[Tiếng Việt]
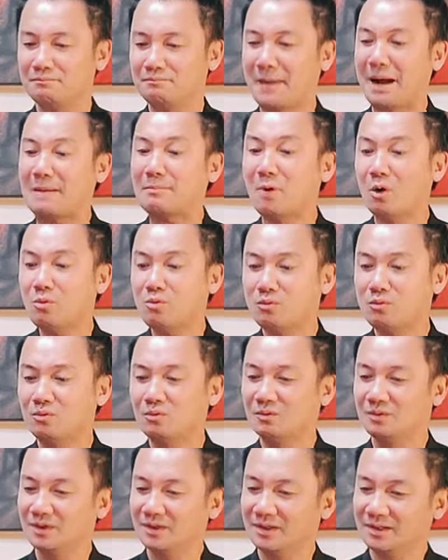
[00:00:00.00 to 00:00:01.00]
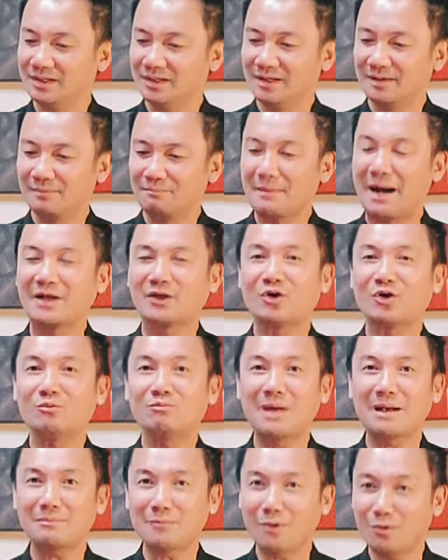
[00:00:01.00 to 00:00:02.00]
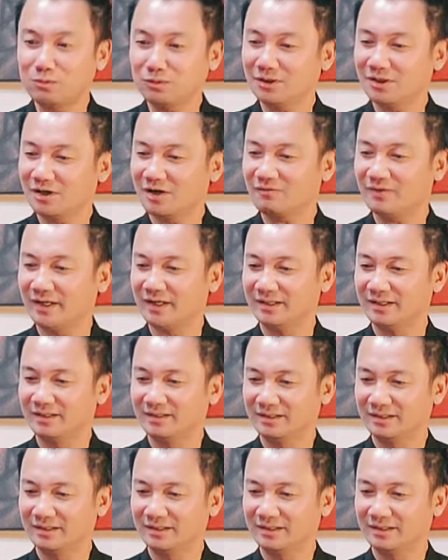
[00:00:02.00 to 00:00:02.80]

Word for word: bán bún bà Trung bán bún thưa quý vị